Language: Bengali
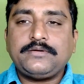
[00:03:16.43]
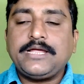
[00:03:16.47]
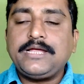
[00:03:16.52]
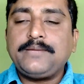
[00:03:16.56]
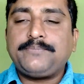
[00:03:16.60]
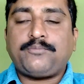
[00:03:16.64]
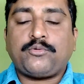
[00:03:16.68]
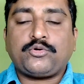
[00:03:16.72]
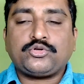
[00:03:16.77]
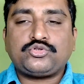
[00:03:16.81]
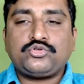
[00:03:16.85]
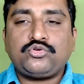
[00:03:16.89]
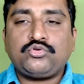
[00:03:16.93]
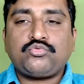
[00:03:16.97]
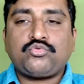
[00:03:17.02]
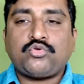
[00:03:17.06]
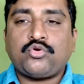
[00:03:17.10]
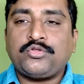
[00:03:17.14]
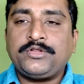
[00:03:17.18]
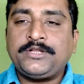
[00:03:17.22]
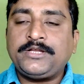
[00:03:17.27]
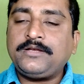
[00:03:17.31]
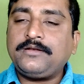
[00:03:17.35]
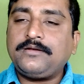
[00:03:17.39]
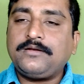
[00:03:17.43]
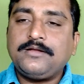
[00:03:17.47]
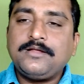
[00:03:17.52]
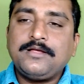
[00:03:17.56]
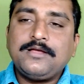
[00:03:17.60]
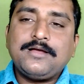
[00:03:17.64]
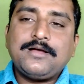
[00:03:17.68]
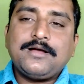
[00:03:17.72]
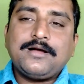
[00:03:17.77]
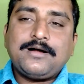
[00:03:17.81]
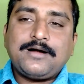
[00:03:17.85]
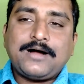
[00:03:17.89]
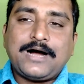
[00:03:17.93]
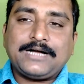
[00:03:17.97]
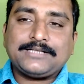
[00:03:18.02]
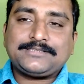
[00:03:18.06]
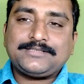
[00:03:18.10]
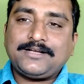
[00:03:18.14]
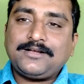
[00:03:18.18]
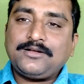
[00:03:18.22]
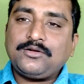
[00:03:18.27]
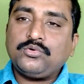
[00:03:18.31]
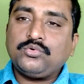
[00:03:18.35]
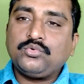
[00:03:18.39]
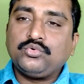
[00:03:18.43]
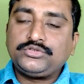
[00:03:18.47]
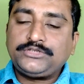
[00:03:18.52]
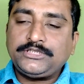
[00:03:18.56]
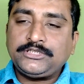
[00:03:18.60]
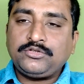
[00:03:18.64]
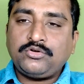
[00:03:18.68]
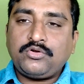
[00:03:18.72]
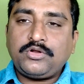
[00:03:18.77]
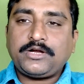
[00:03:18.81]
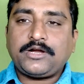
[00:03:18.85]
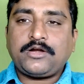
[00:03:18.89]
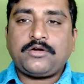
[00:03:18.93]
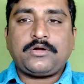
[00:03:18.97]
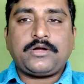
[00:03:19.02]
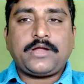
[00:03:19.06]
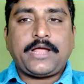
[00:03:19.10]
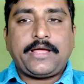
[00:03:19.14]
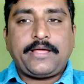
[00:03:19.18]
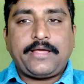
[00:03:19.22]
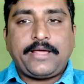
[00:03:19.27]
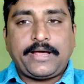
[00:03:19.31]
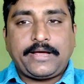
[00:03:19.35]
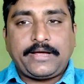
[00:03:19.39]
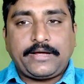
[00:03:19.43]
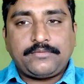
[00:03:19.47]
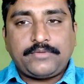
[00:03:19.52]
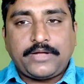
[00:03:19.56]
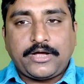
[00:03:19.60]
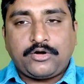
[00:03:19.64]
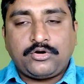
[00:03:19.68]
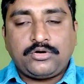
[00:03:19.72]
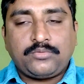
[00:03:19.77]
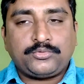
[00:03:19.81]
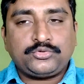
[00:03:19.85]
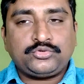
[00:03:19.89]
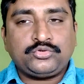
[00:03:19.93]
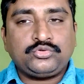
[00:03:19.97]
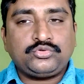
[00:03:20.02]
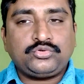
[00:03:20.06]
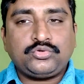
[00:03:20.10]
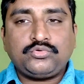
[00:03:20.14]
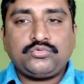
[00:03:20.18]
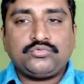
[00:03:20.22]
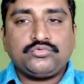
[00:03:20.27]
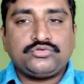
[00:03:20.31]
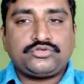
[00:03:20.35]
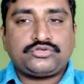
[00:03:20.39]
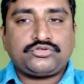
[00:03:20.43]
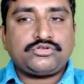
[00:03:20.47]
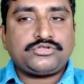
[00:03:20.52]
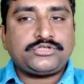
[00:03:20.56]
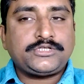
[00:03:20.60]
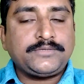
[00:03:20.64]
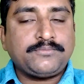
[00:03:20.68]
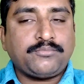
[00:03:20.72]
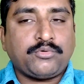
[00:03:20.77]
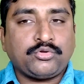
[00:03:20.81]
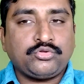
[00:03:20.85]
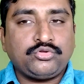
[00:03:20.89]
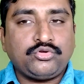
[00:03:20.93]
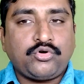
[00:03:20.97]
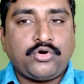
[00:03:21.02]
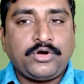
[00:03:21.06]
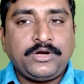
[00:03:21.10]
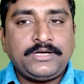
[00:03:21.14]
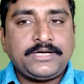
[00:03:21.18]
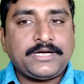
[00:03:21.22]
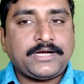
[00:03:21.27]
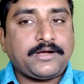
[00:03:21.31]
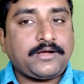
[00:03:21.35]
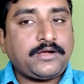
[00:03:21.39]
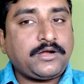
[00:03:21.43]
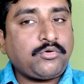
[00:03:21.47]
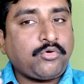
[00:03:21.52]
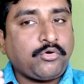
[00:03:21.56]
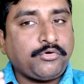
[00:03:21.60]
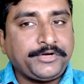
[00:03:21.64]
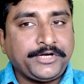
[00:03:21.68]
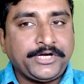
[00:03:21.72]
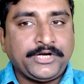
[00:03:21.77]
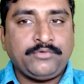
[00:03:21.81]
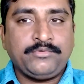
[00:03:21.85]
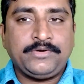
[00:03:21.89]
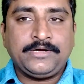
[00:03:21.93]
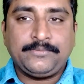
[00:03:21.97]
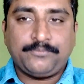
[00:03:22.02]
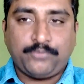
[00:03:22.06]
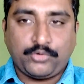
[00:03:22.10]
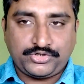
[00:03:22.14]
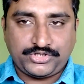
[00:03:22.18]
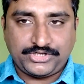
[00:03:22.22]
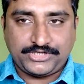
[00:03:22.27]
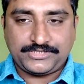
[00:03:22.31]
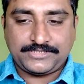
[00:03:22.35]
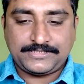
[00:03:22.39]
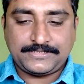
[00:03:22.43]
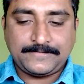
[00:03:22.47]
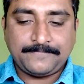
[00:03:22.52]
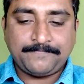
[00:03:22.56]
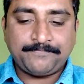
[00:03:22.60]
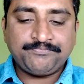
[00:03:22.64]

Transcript: এই প্রশ্ন কোনোদিন আসা উচিত নয় কারণ এখনও পর্যন্ত উৎসশ্রী বন্ধ হয়নি আর একটা কন্টিনিউইং প্রসেস